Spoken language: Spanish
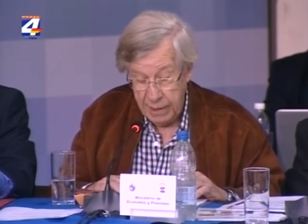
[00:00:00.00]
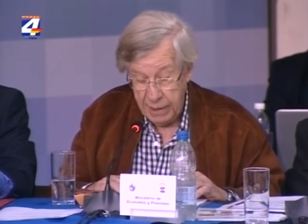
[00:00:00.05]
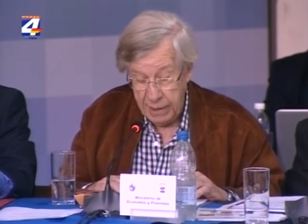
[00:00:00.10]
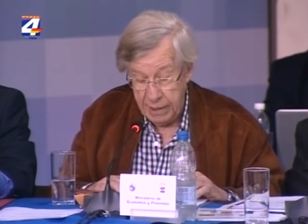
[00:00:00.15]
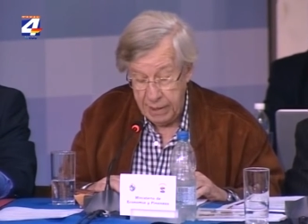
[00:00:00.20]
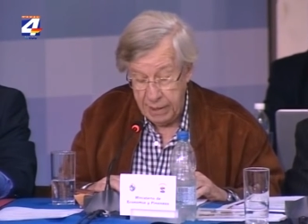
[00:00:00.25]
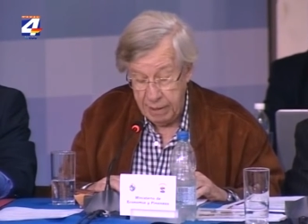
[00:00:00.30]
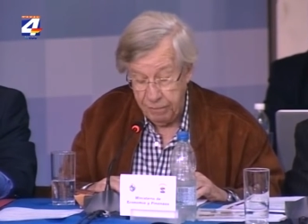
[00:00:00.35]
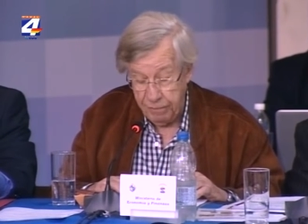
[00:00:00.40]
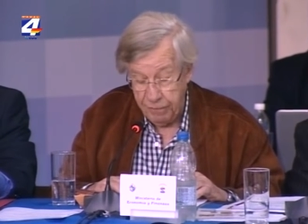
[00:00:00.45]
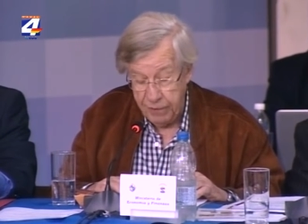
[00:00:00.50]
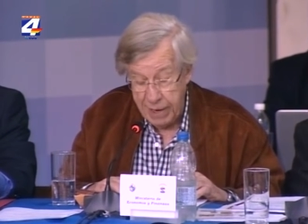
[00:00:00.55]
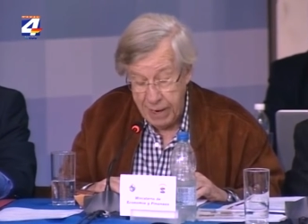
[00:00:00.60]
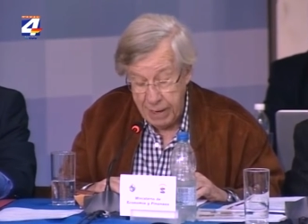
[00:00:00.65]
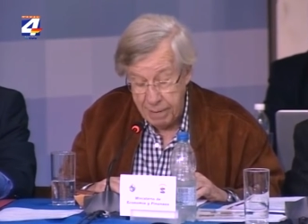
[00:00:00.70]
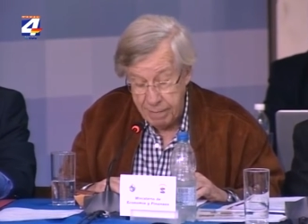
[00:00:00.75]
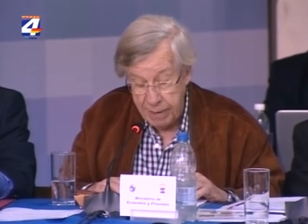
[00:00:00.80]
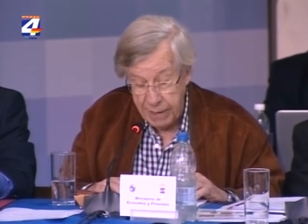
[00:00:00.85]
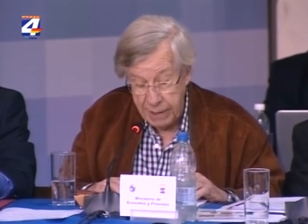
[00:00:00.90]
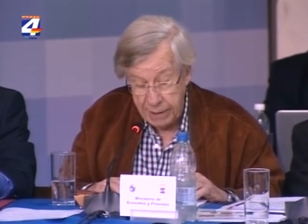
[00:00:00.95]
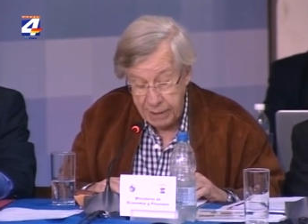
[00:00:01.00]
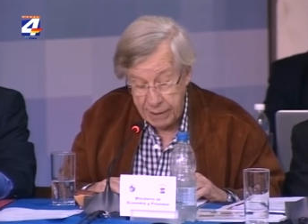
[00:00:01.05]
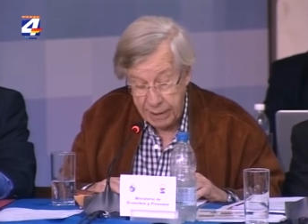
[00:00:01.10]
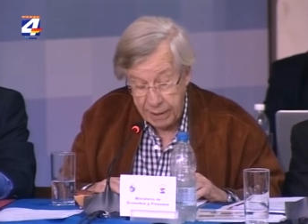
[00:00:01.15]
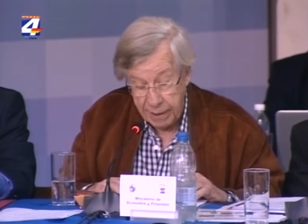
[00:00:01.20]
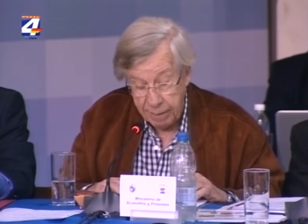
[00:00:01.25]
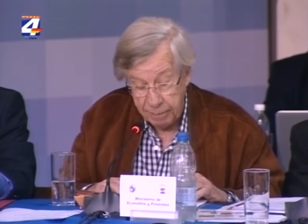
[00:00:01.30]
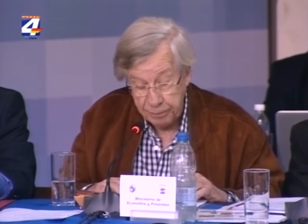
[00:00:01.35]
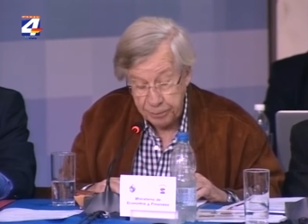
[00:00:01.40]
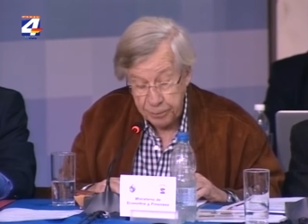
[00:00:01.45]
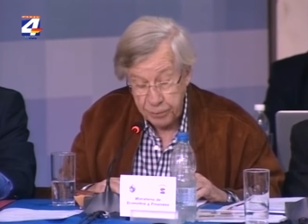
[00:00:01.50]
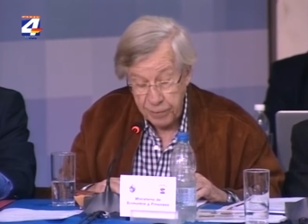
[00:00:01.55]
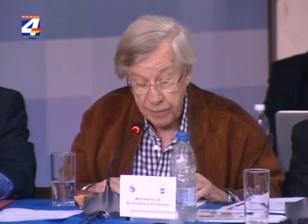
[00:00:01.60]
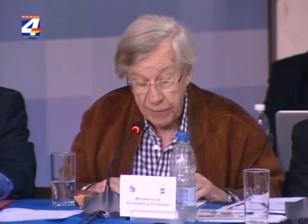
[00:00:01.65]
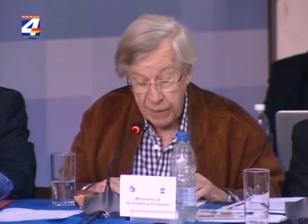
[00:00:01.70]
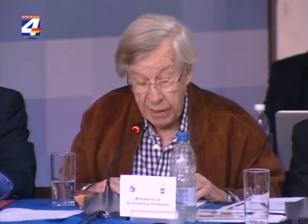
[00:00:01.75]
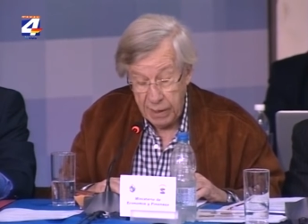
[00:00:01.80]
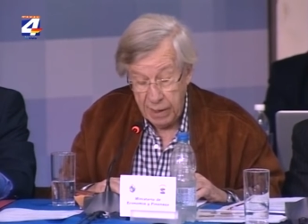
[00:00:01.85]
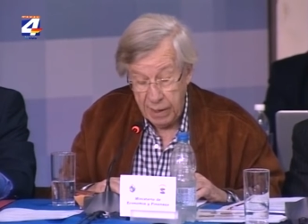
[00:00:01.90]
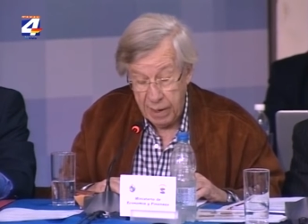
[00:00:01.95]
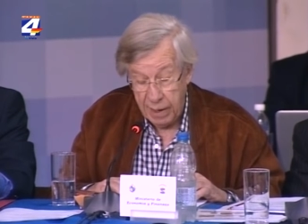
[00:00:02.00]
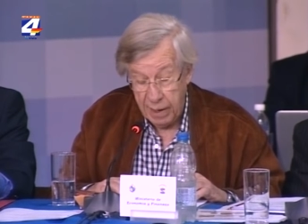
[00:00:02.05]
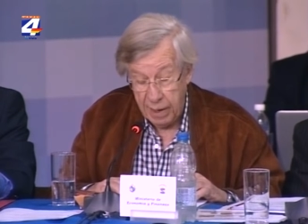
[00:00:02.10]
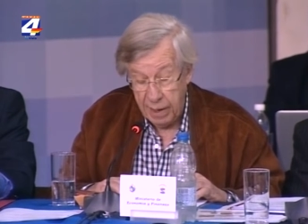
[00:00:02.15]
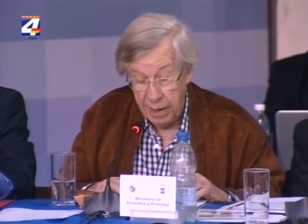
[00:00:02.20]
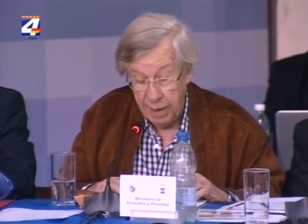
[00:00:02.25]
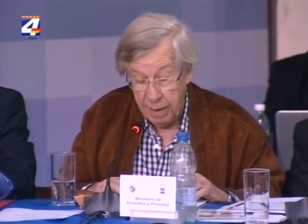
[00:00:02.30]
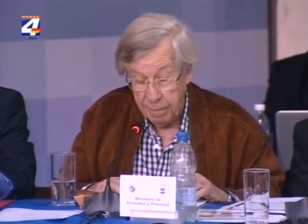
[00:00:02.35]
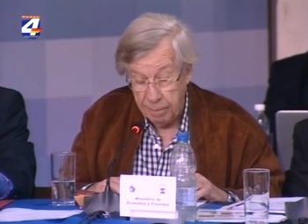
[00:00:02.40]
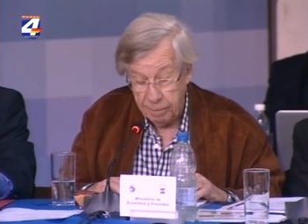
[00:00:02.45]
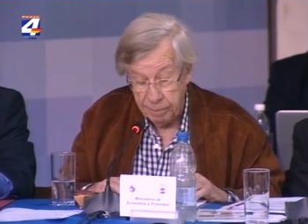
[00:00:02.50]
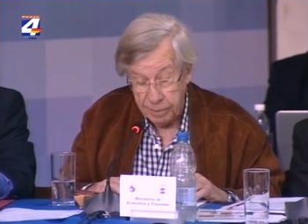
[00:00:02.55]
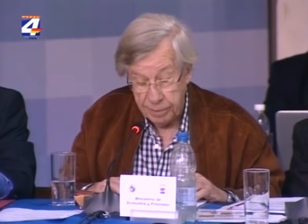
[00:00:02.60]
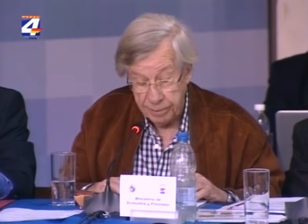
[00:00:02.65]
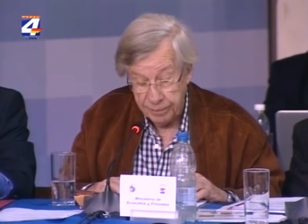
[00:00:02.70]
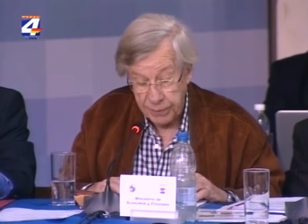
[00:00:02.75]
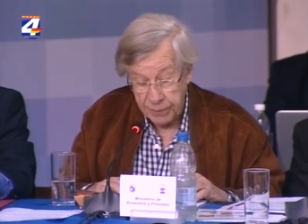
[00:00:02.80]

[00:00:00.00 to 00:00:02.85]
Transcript: Y finalmente, eh,